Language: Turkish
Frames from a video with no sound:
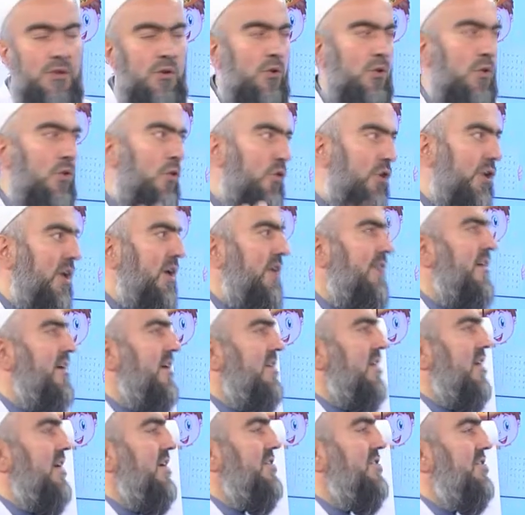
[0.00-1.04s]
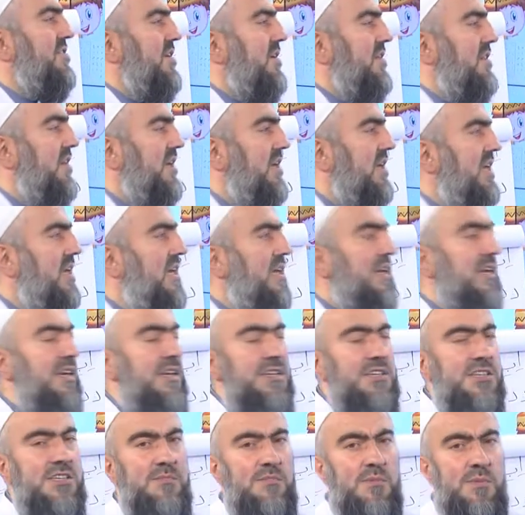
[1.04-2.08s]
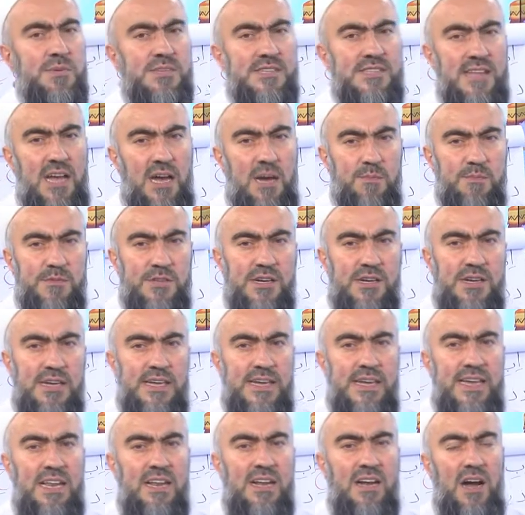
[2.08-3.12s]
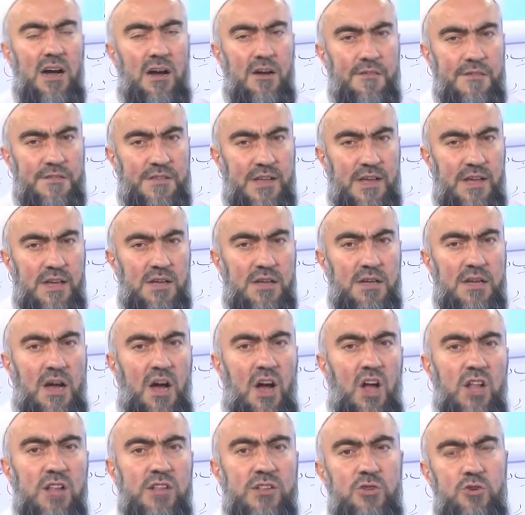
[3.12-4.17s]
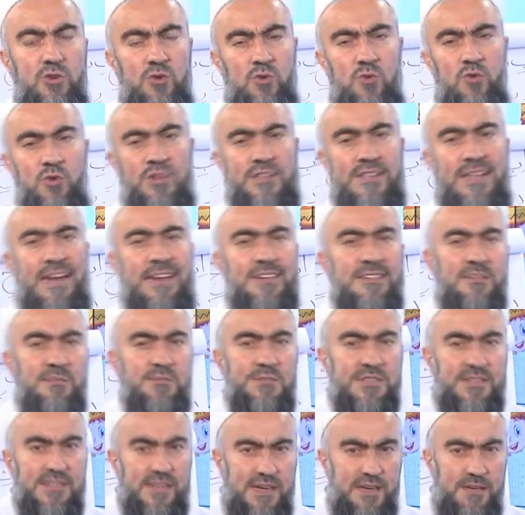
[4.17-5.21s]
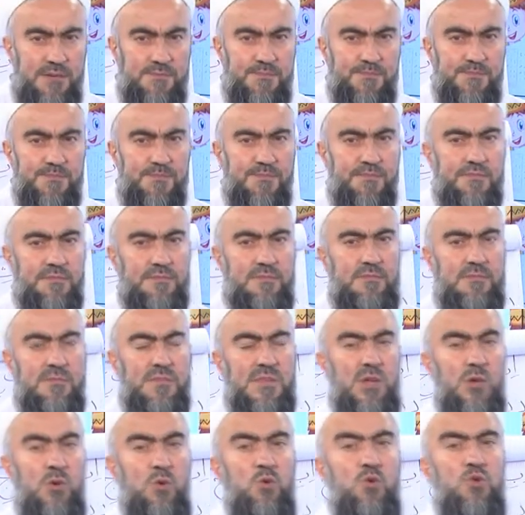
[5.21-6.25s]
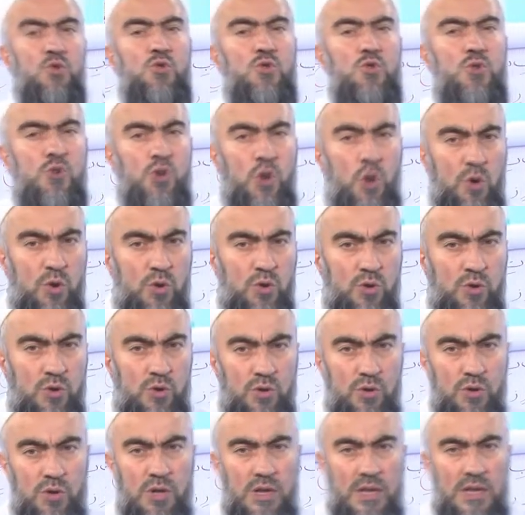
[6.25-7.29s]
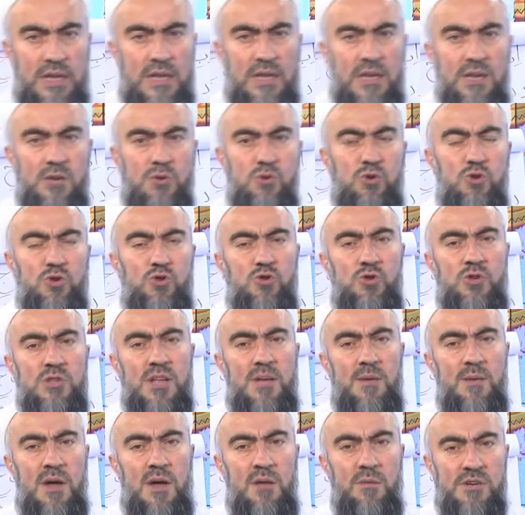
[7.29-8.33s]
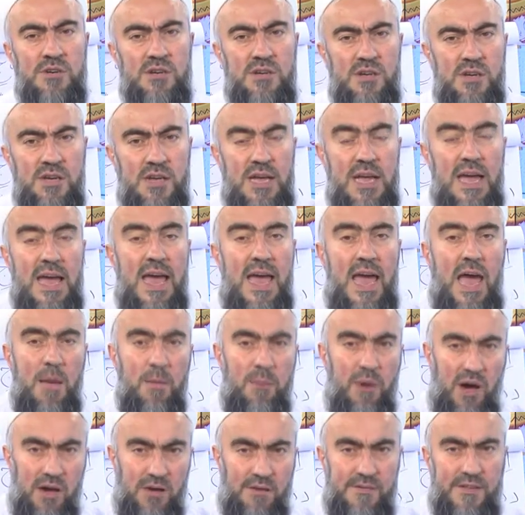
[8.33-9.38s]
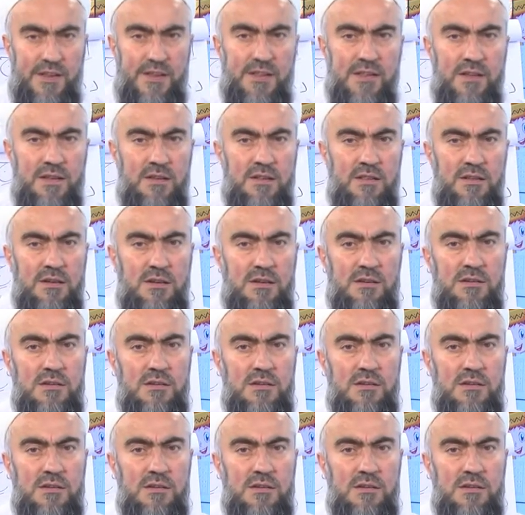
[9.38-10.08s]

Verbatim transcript: Oraya var daha inşallah. Şimdi biz ne yaptık? İlk hafta 6 günlük dersimizde üstünü gördük. Üstünü tamamını hem harfleri tanıdık.